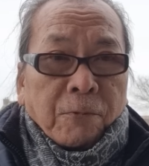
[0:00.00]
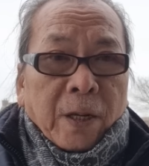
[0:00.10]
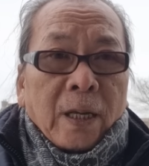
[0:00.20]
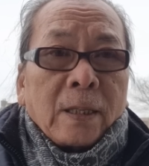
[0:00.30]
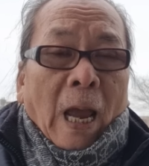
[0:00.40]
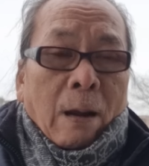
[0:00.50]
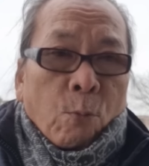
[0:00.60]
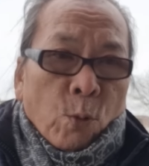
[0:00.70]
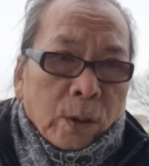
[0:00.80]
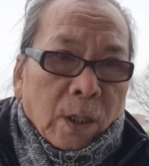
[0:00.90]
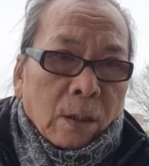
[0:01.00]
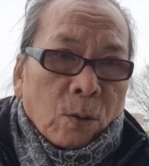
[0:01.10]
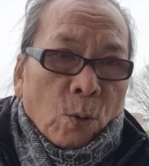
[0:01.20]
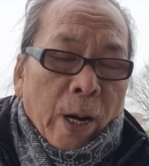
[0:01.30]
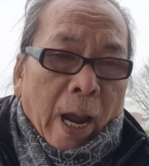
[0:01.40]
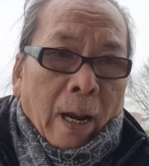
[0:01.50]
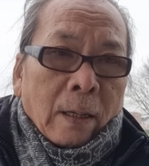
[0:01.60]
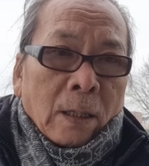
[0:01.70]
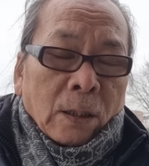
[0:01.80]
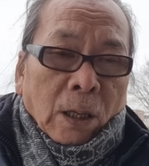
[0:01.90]
khí tài quân sự của Nga
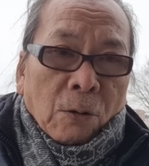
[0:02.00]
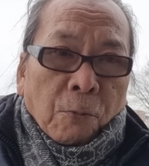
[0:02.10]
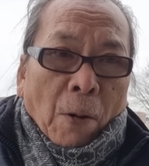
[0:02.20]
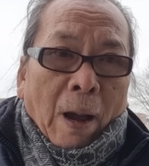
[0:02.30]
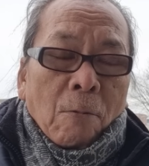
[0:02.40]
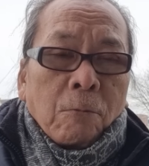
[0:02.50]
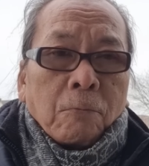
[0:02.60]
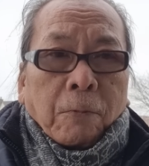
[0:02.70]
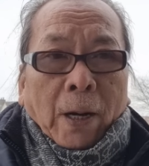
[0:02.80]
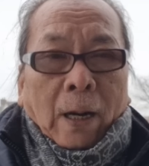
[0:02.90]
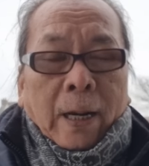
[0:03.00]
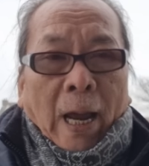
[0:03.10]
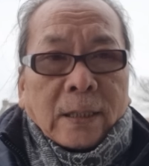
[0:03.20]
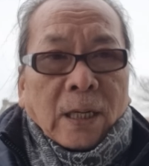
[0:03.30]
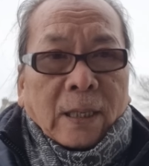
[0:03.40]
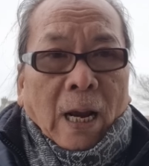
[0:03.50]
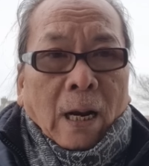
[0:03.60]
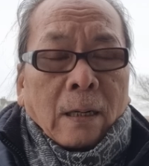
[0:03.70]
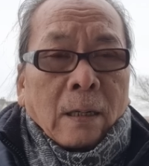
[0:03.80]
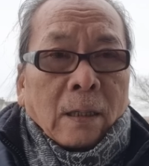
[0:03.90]
từ pháo và lẫn cả xe tăng